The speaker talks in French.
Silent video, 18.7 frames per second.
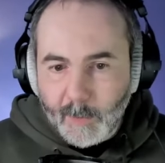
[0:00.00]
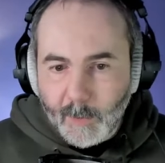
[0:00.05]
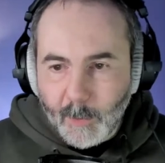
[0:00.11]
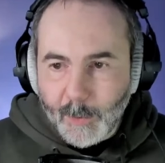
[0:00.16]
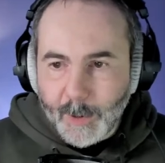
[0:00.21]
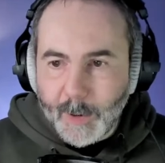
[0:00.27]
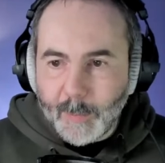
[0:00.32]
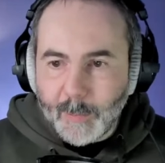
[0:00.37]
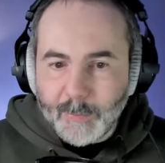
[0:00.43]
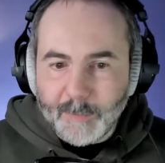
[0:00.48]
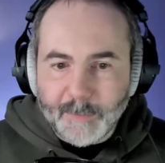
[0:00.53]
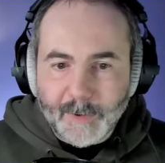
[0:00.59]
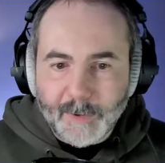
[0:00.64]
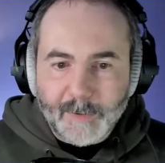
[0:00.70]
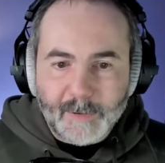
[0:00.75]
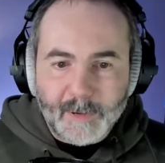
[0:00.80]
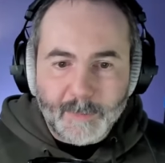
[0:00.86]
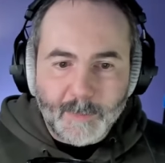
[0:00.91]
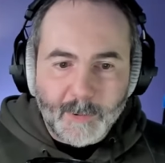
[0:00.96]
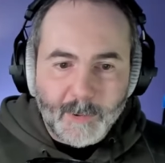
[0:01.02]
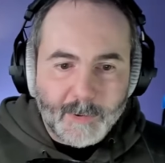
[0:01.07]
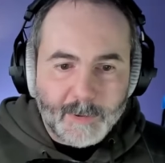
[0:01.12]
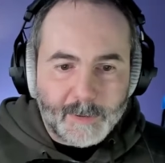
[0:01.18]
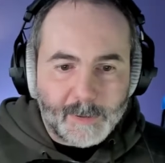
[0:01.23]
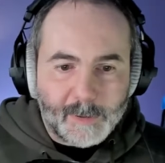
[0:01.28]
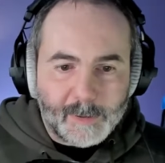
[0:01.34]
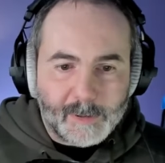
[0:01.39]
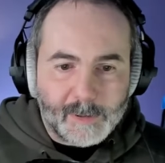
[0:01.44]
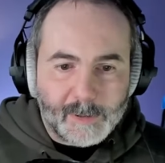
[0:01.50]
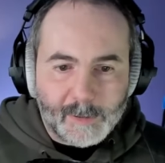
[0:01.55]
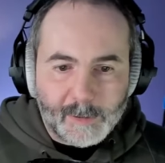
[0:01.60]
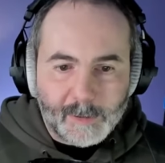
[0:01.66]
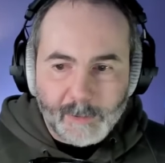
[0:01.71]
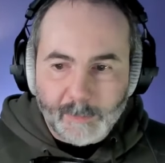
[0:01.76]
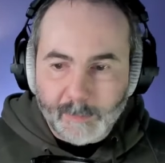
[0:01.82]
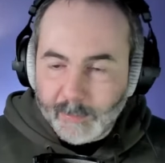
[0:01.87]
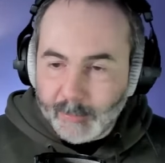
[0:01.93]
on l'a plus facilement
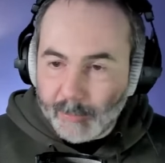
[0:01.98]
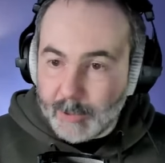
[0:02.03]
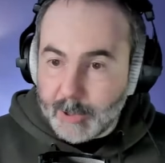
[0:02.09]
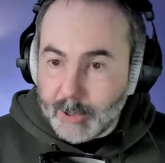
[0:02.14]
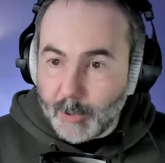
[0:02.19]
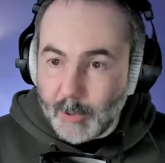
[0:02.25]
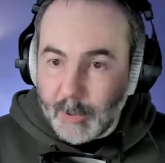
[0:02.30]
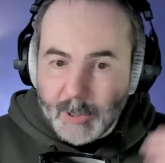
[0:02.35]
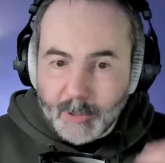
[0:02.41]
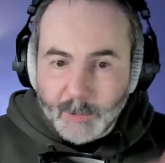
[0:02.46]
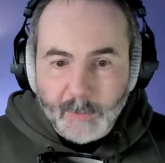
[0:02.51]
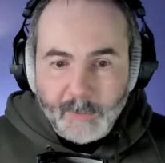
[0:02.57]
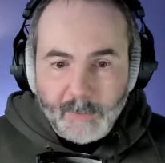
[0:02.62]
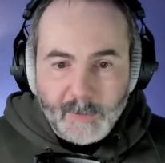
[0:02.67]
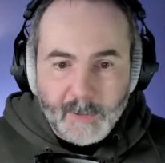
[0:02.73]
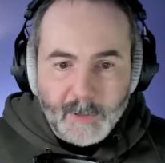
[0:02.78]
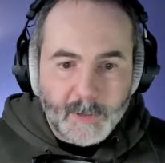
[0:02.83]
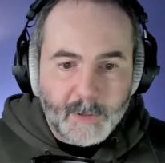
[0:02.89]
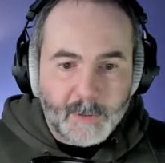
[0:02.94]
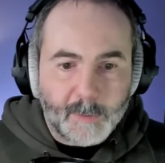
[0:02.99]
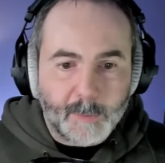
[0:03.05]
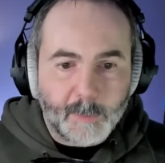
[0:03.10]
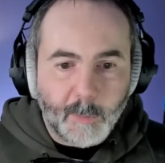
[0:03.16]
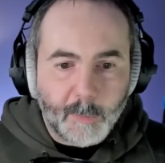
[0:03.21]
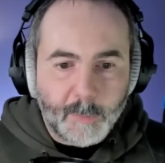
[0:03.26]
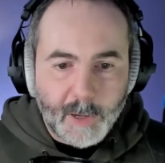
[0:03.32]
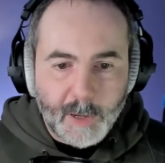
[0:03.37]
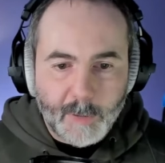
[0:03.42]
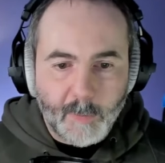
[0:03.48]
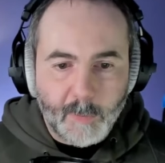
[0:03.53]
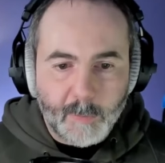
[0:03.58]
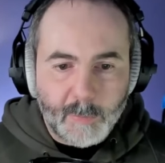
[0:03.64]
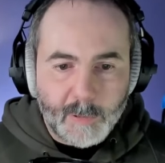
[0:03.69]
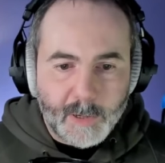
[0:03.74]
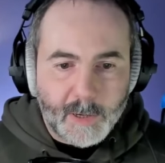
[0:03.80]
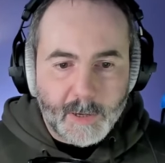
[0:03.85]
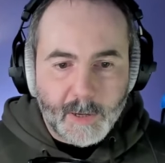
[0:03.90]
euh, puisque j'ai renégocié mon prêt
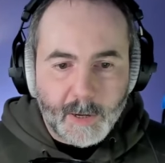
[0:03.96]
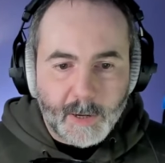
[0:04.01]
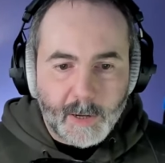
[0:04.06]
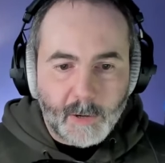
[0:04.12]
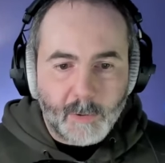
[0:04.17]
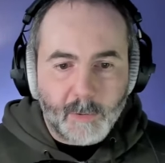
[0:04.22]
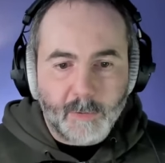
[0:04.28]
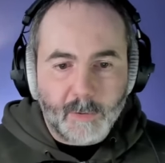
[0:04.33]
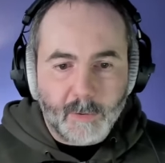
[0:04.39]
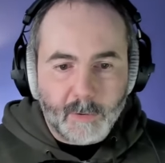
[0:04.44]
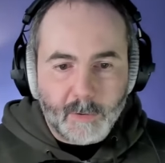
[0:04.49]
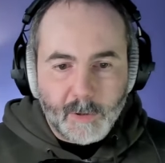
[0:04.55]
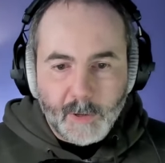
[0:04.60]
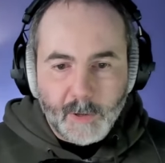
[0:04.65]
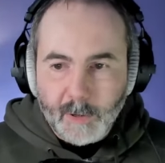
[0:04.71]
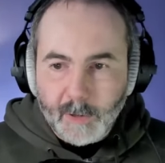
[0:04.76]
immobilier il y a quelques temps